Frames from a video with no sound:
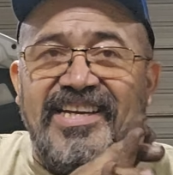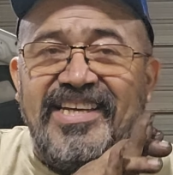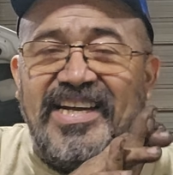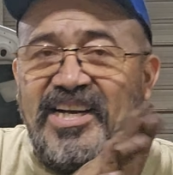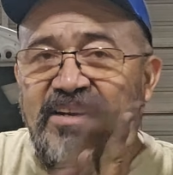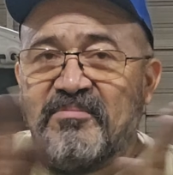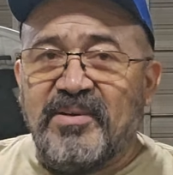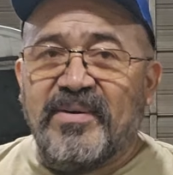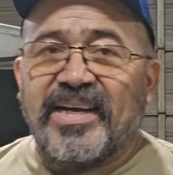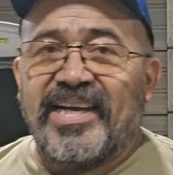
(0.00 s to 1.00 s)
Ya
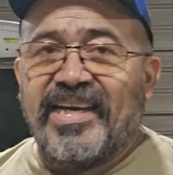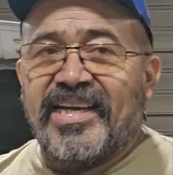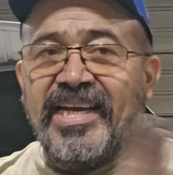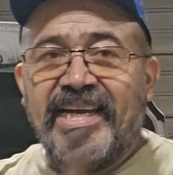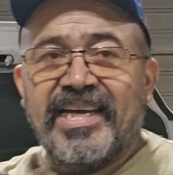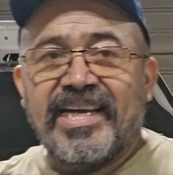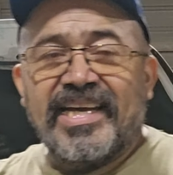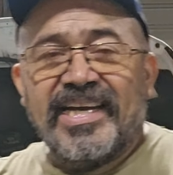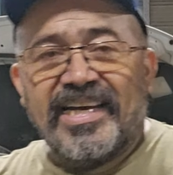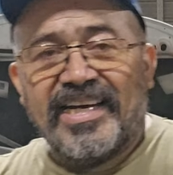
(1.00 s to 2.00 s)
me bajé
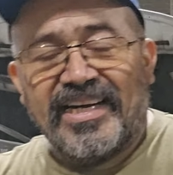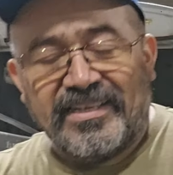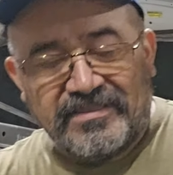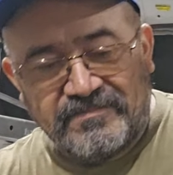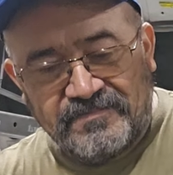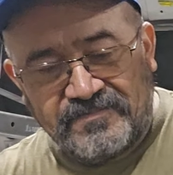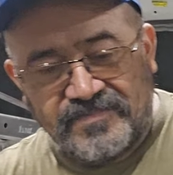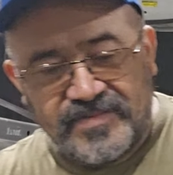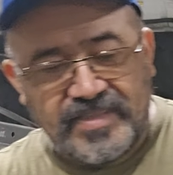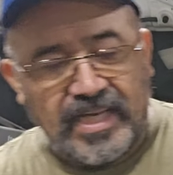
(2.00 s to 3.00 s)
ah,
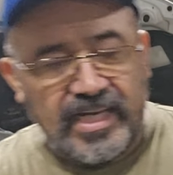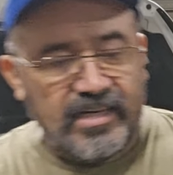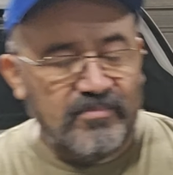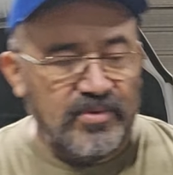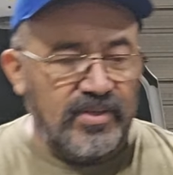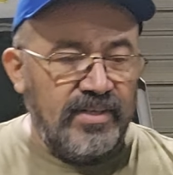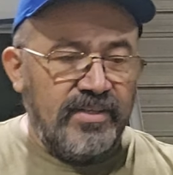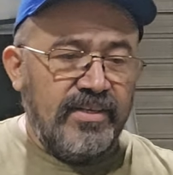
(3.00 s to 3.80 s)
del árbol,